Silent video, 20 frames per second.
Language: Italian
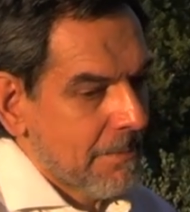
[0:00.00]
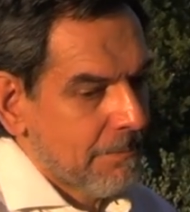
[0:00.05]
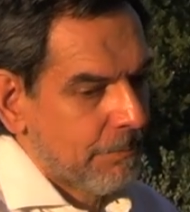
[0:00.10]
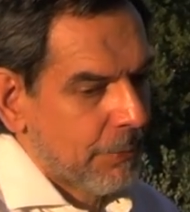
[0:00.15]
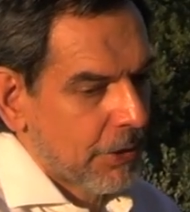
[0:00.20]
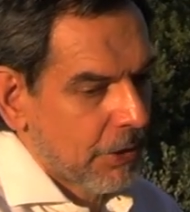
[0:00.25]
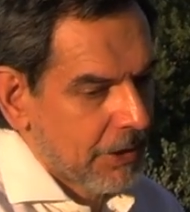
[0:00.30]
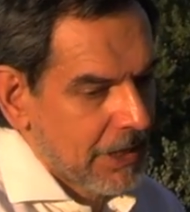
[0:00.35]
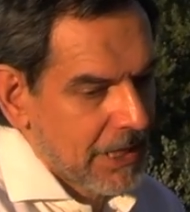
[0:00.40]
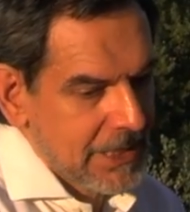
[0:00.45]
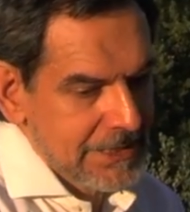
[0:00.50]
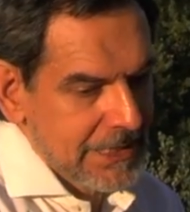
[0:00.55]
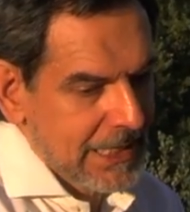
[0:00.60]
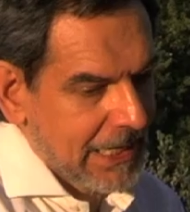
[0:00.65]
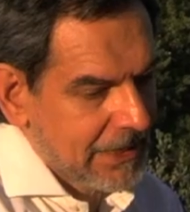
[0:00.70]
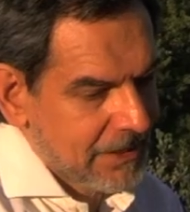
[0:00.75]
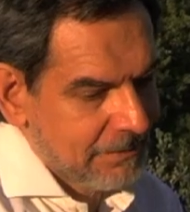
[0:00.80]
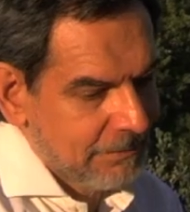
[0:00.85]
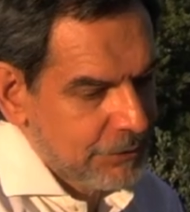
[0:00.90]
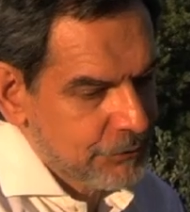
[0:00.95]
Però nella
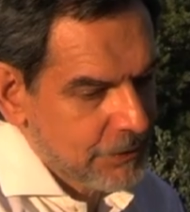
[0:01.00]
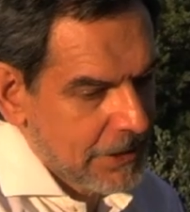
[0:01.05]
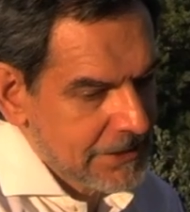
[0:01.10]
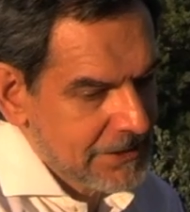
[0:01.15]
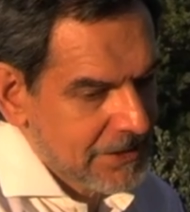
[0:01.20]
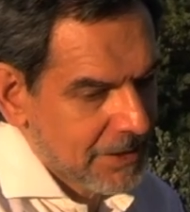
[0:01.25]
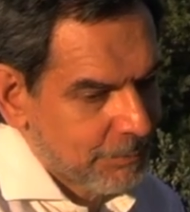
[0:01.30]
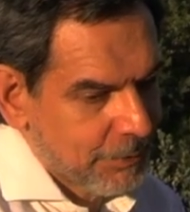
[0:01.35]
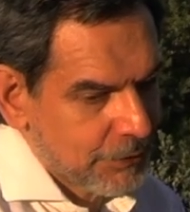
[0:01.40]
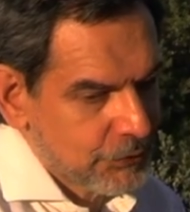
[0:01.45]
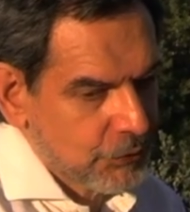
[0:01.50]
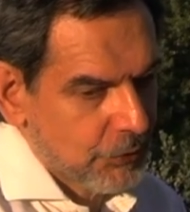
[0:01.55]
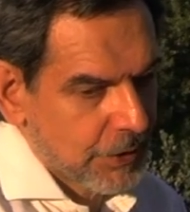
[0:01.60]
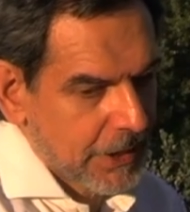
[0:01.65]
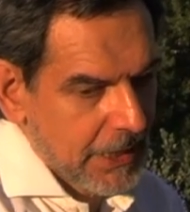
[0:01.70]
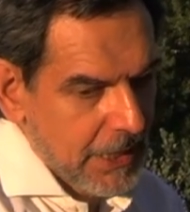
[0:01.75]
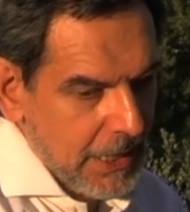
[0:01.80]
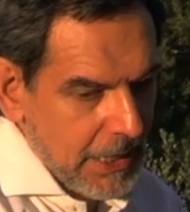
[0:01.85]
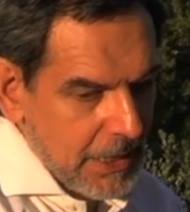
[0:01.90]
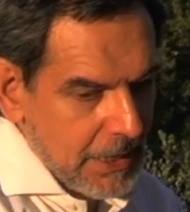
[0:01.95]
stragrande maggioranza delle
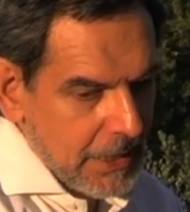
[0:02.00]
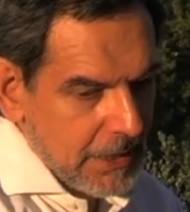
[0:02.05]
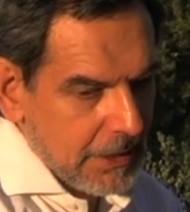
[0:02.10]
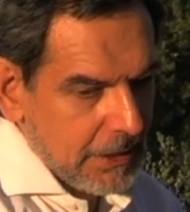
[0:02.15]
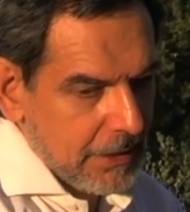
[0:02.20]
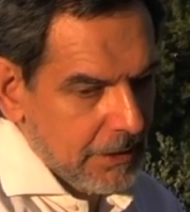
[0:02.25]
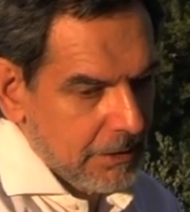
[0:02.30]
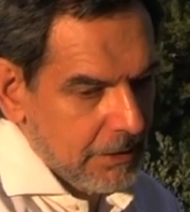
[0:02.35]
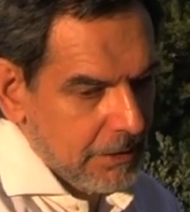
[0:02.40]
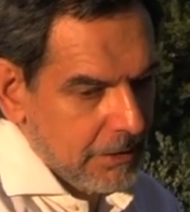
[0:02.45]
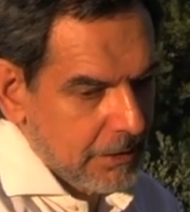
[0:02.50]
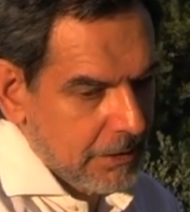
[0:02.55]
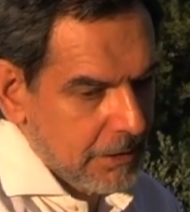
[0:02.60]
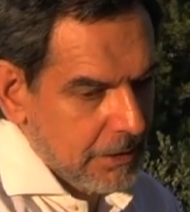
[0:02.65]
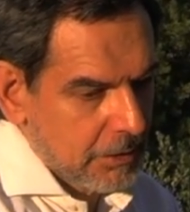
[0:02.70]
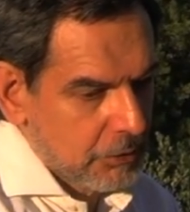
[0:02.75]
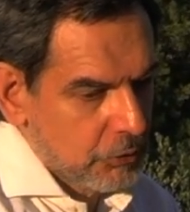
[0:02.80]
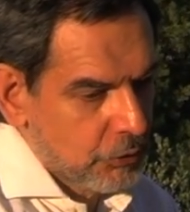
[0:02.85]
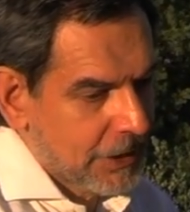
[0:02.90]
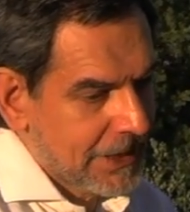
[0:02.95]
persone
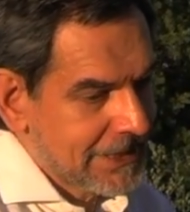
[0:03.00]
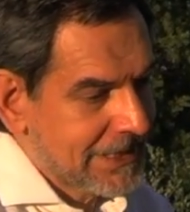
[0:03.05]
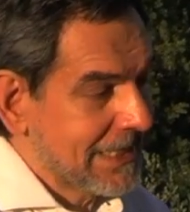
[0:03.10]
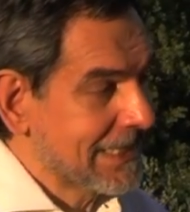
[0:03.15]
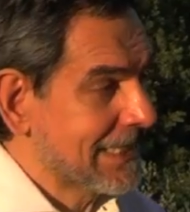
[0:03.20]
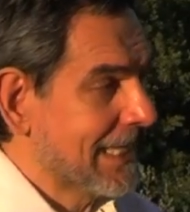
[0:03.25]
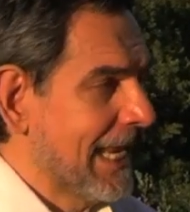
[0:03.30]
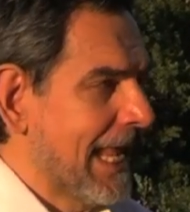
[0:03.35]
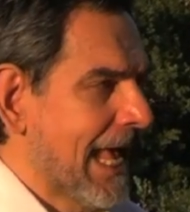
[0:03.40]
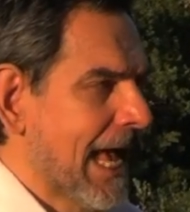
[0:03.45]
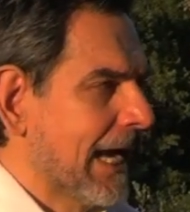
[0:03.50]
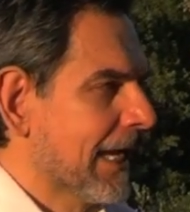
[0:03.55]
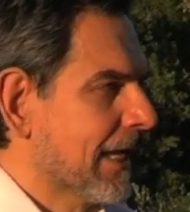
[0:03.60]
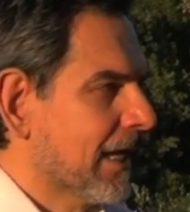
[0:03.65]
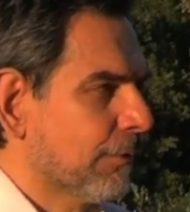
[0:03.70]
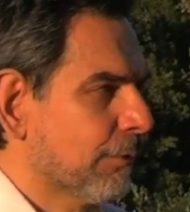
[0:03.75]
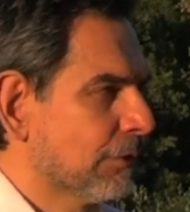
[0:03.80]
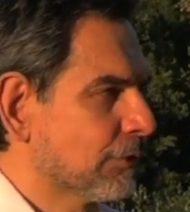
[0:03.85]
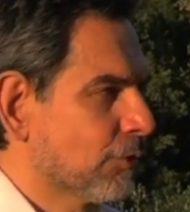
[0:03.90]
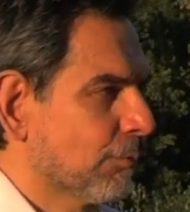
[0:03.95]
eh, non esiste
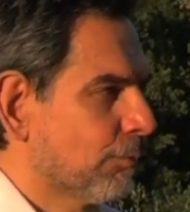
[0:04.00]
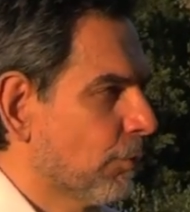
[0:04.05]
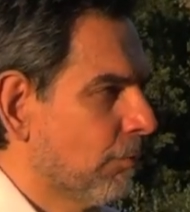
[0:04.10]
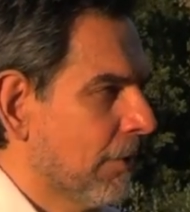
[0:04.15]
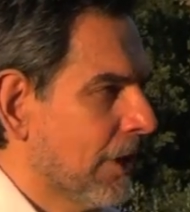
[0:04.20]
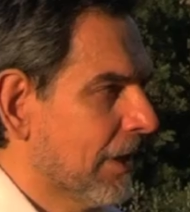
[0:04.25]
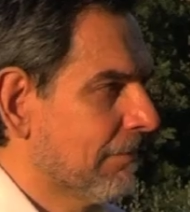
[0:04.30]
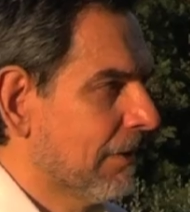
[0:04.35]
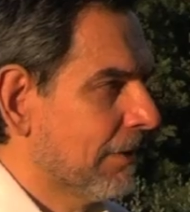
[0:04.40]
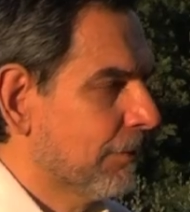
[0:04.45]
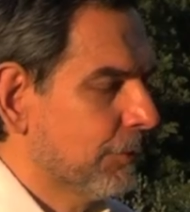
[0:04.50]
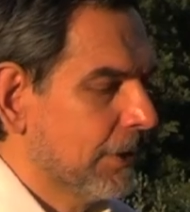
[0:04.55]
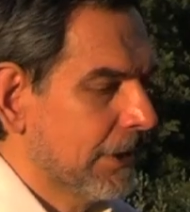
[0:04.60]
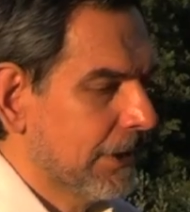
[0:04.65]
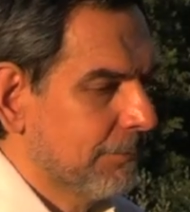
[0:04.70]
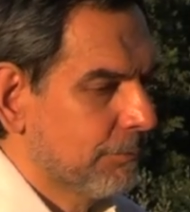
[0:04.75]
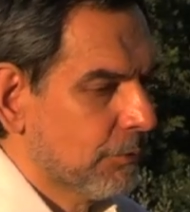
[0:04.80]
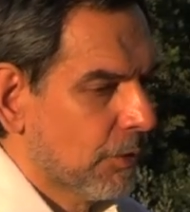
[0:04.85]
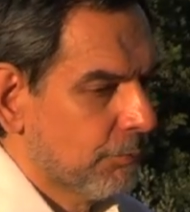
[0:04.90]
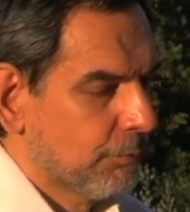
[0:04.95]
neanche questo problema
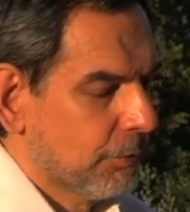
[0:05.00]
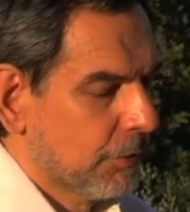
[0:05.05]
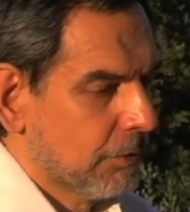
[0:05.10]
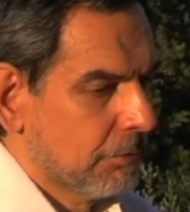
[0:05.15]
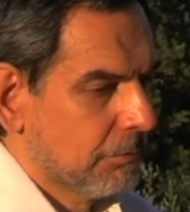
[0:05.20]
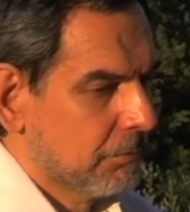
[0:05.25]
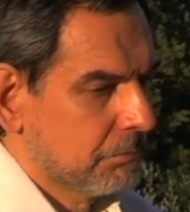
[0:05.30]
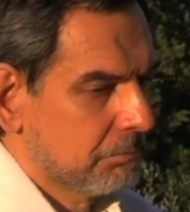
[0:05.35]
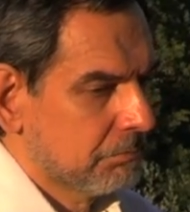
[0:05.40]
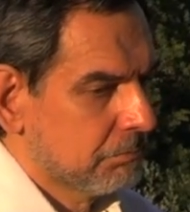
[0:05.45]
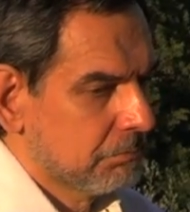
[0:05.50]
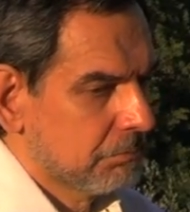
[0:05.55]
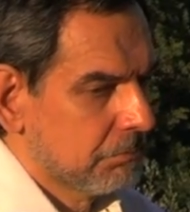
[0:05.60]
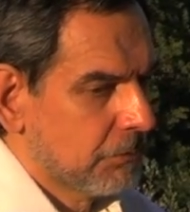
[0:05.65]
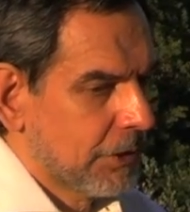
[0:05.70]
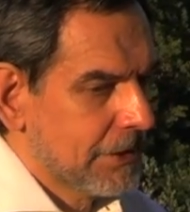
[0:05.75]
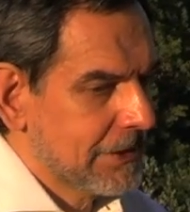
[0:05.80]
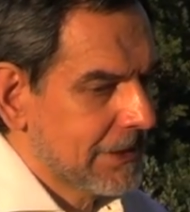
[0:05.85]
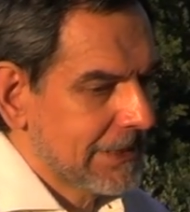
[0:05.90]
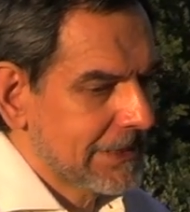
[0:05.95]
qui, proprio non,
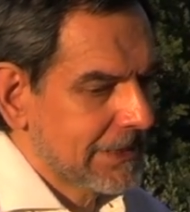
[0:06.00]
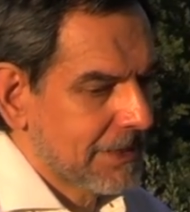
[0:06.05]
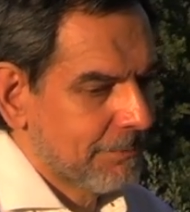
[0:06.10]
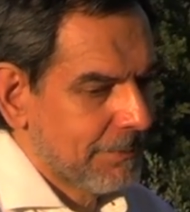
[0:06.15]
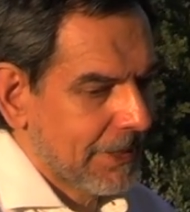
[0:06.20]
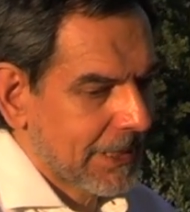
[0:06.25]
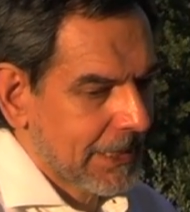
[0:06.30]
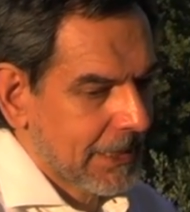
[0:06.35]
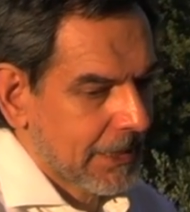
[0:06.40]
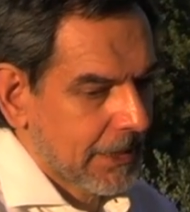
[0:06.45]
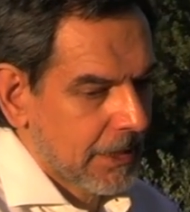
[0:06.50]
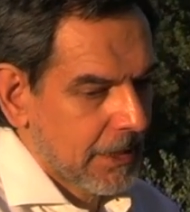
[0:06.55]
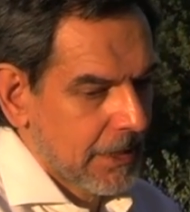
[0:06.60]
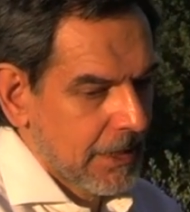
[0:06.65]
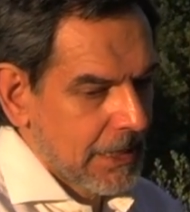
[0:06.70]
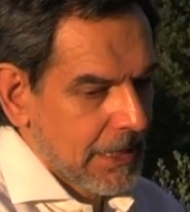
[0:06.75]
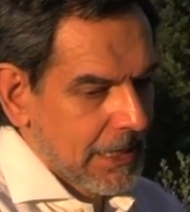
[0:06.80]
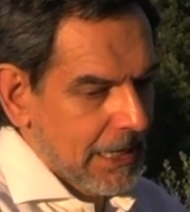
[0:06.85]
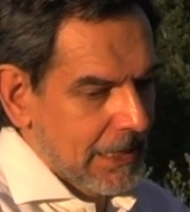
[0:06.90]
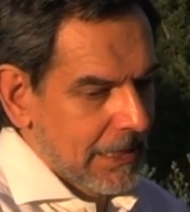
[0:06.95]
non esiste perché
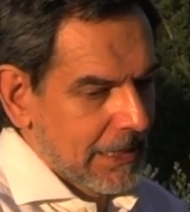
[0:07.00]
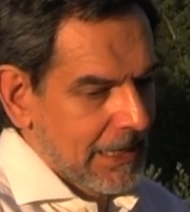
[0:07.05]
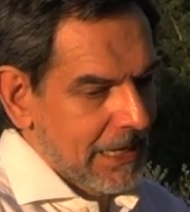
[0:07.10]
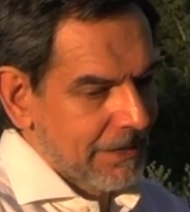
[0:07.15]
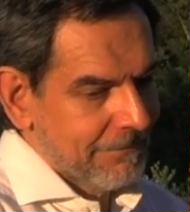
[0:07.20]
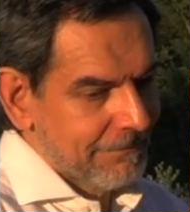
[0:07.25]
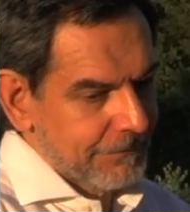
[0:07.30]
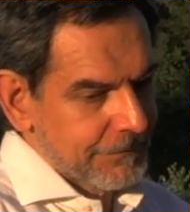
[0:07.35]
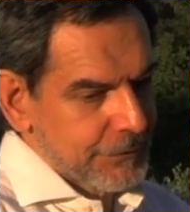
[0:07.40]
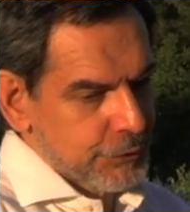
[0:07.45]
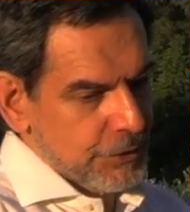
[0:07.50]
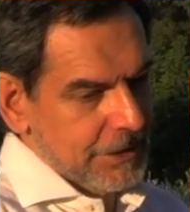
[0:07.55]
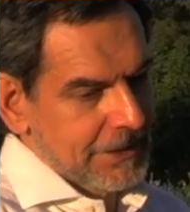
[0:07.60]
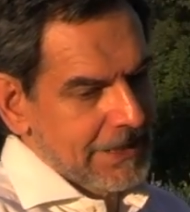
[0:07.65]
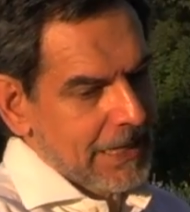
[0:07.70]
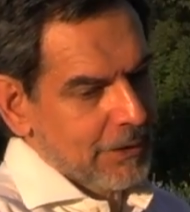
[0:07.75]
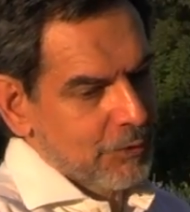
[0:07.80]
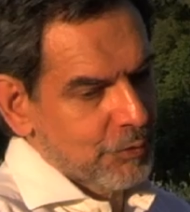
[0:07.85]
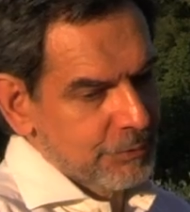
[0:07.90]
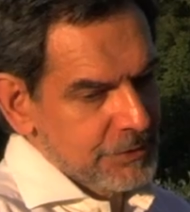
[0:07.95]
nella
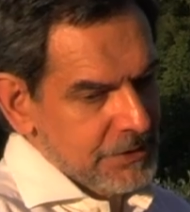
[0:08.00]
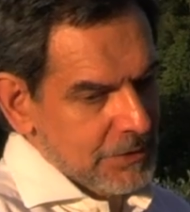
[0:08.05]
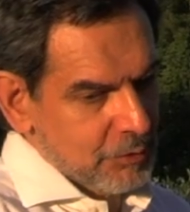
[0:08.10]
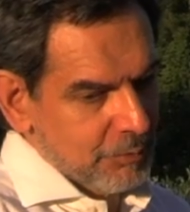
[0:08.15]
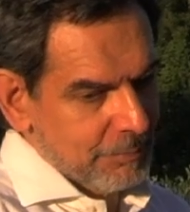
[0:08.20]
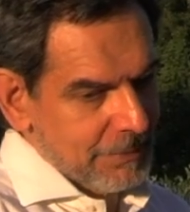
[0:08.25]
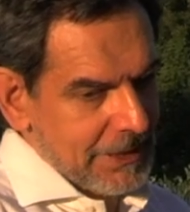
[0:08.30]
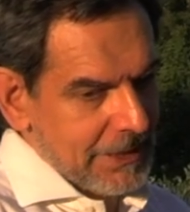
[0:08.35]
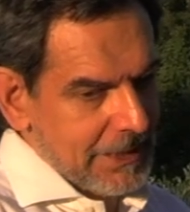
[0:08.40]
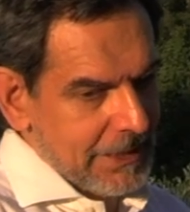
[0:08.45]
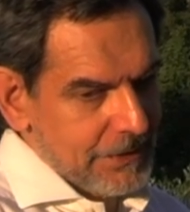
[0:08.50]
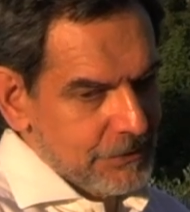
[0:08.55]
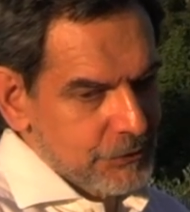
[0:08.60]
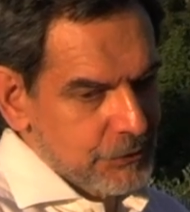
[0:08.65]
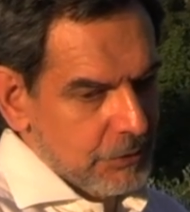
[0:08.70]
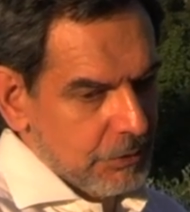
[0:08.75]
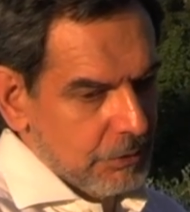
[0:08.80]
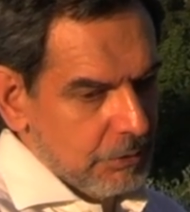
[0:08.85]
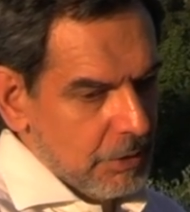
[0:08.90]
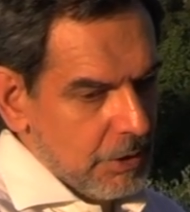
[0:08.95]
società così come
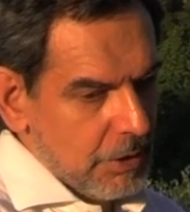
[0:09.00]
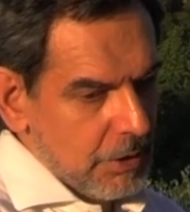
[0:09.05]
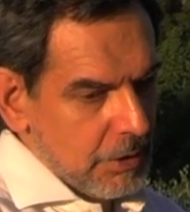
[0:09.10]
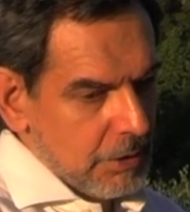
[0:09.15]
adesso